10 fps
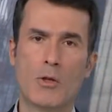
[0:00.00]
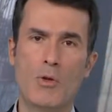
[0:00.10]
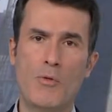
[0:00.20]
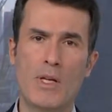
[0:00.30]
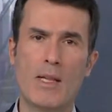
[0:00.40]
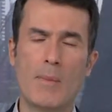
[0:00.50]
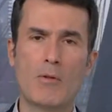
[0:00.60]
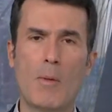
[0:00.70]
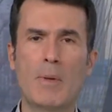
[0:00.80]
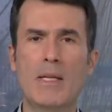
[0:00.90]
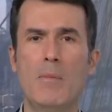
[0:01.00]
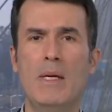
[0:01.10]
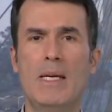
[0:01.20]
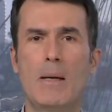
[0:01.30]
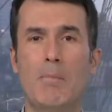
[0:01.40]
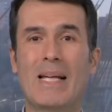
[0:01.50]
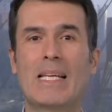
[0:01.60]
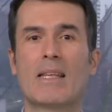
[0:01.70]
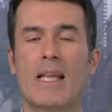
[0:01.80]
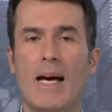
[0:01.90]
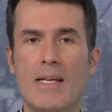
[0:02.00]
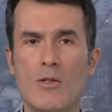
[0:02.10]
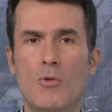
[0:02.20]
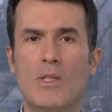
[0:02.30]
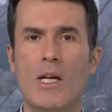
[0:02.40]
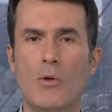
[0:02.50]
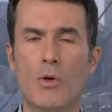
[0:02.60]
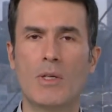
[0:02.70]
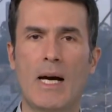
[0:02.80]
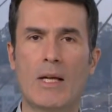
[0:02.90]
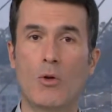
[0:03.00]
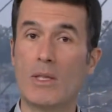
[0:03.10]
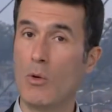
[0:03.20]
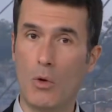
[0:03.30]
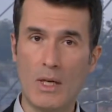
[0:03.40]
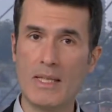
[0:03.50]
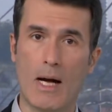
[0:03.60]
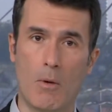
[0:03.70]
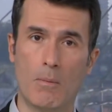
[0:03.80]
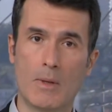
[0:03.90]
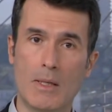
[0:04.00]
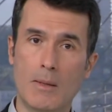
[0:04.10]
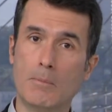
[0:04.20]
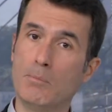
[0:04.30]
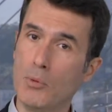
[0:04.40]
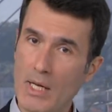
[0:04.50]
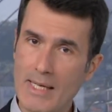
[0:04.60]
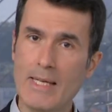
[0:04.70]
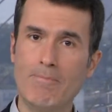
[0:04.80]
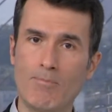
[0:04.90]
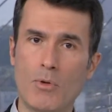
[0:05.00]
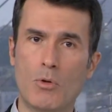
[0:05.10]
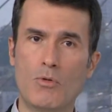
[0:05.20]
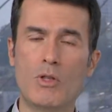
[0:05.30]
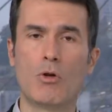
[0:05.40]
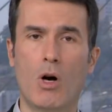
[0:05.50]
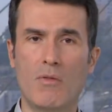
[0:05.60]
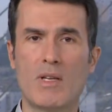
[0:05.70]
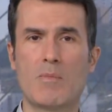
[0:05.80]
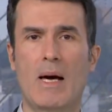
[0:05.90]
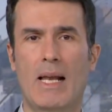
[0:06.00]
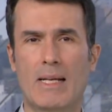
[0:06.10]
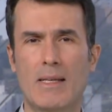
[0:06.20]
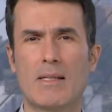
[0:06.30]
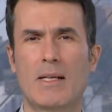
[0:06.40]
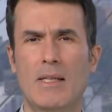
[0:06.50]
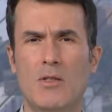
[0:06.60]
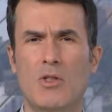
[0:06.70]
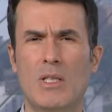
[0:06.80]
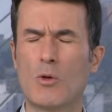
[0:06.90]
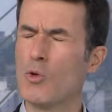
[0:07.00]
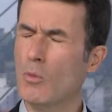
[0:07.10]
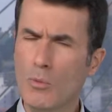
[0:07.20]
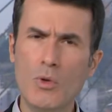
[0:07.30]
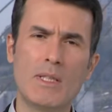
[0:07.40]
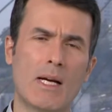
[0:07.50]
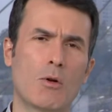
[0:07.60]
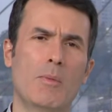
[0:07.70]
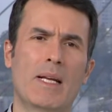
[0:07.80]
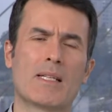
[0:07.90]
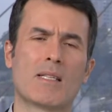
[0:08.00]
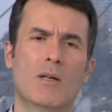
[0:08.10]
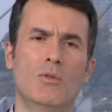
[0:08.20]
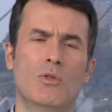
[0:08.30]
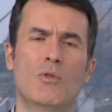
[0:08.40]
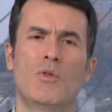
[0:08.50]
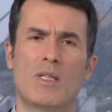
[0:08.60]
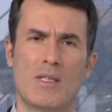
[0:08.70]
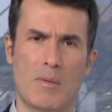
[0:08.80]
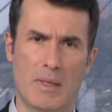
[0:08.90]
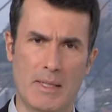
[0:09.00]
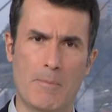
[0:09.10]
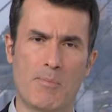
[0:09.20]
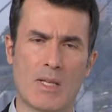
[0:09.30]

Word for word: No enfrentamento à pandemia, batatais no interior adotam lockdown. Por aqui, houve novas baladas clandestinas com muita aglomeração no fim de semana.